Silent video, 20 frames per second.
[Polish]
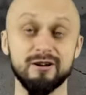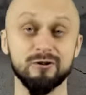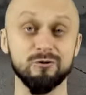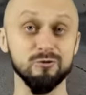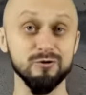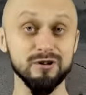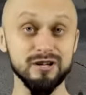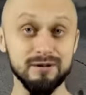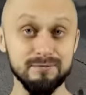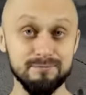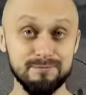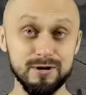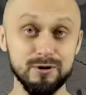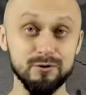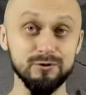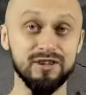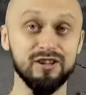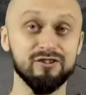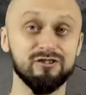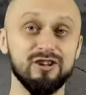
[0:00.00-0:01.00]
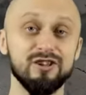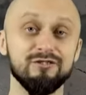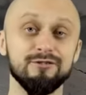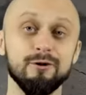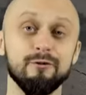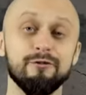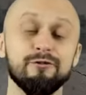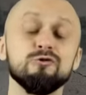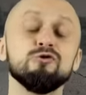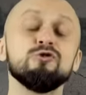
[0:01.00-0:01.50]
który był też
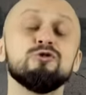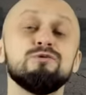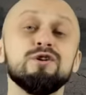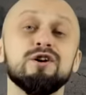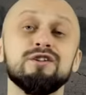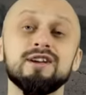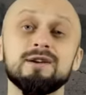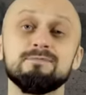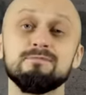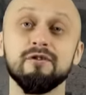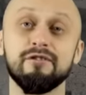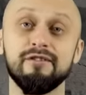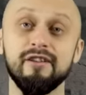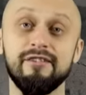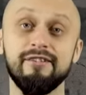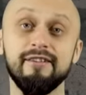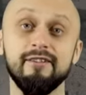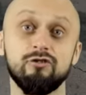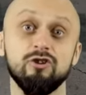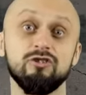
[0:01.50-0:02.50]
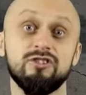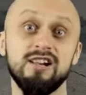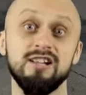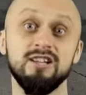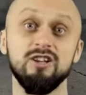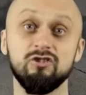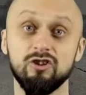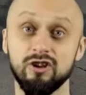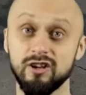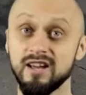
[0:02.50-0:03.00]
jedną z ulubionych pozycji
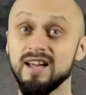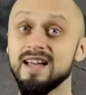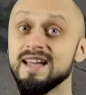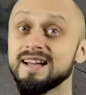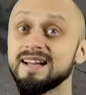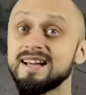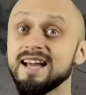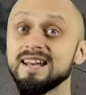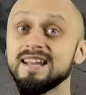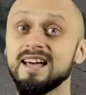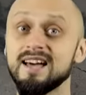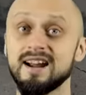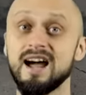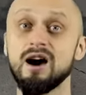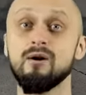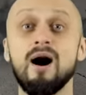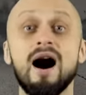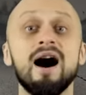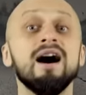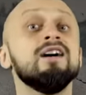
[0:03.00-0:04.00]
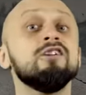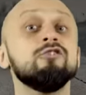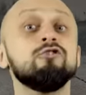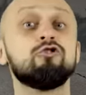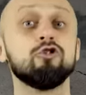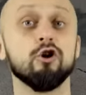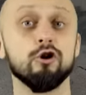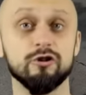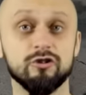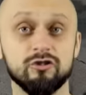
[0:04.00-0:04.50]
czytelniczych generała
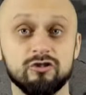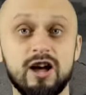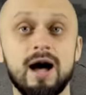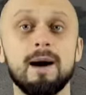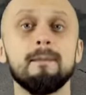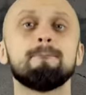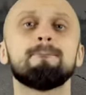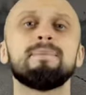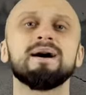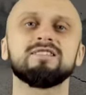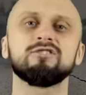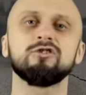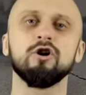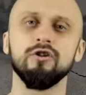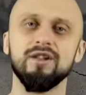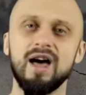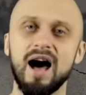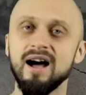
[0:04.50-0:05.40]
George'a Pattona